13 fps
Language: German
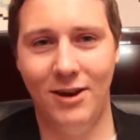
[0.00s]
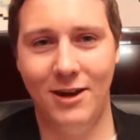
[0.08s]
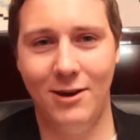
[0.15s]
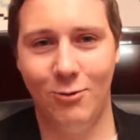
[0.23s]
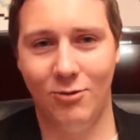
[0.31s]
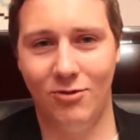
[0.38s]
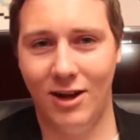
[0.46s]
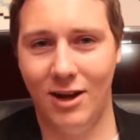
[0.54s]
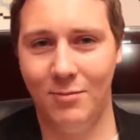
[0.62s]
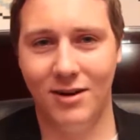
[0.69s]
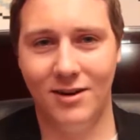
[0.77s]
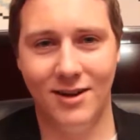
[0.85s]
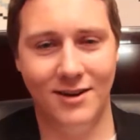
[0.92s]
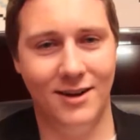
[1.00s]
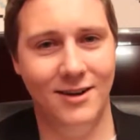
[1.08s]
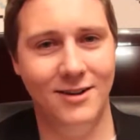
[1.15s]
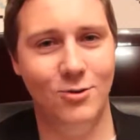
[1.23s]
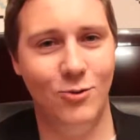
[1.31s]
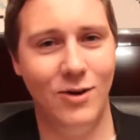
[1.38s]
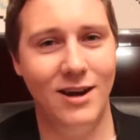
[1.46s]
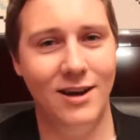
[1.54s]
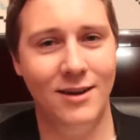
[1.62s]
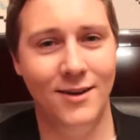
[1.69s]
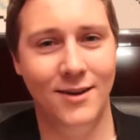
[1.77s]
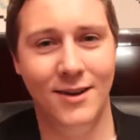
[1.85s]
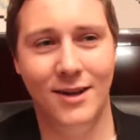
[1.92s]
Videos. Einmal einen
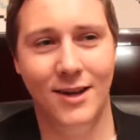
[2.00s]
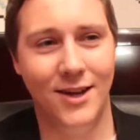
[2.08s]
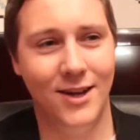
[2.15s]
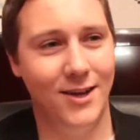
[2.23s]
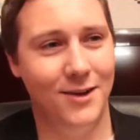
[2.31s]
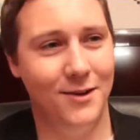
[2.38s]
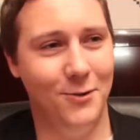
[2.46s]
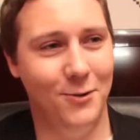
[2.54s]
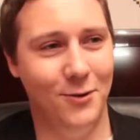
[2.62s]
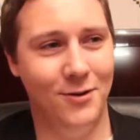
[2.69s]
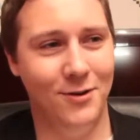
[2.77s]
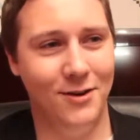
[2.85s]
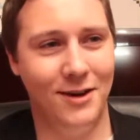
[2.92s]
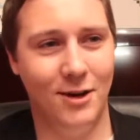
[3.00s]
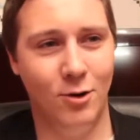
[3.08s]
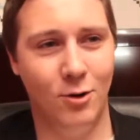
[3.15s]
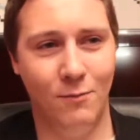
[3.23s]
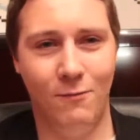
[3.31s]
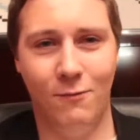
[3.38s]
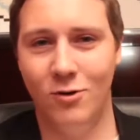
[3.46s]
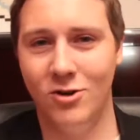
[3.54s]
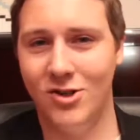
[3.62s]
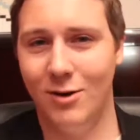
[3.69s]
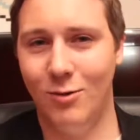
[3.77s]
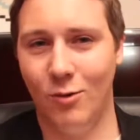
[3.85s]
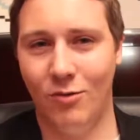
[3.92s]
Kanaltrailer und ich glaube ein
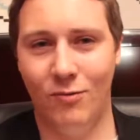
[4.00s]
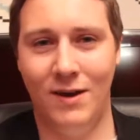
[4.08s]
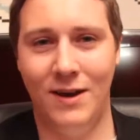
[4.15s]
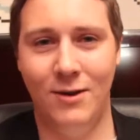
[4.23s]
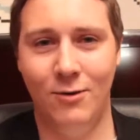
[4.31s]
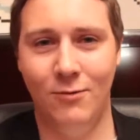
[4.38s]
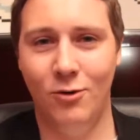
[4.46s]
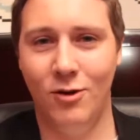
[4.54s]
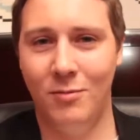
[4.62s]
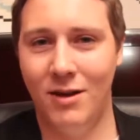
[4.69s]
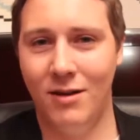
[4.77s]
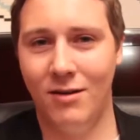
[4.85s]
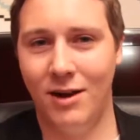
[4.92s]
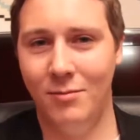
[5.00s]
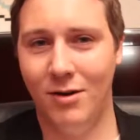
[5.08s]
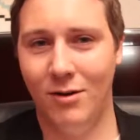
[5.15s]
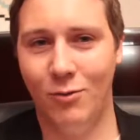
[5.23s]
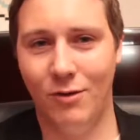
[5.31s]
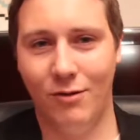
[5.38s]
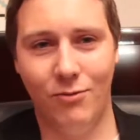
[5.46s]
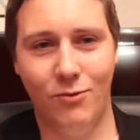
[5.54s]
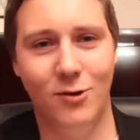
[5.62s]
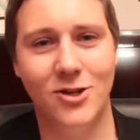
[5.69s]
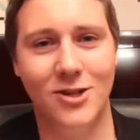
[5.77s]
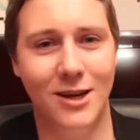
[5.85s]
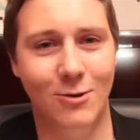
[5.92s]
Vorstellungsvideo, wo ich mich einmal kurz
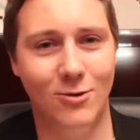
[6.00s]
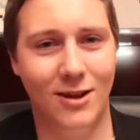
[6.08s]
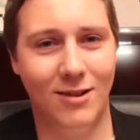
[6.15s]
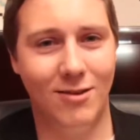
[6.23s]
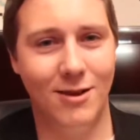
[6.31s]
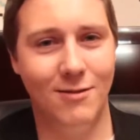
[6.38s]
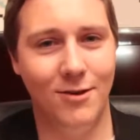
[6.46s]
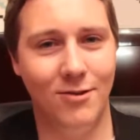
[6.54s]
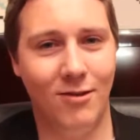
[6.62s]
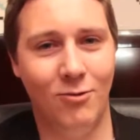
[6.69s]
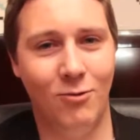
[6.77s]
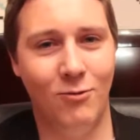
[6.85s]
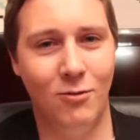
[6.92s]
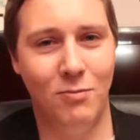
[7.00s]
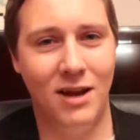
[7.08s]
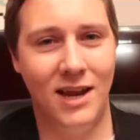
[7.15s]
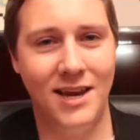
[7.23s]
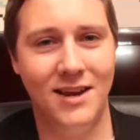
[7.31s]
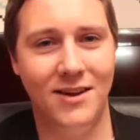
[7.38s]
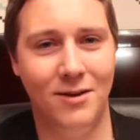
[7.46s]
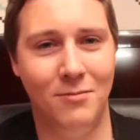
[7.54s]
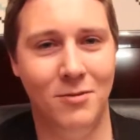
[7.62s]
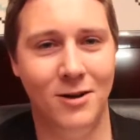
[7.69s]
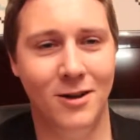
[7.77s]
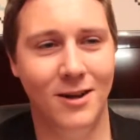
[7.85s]
vorstelle und erzähle, was ich so für Pläne habe.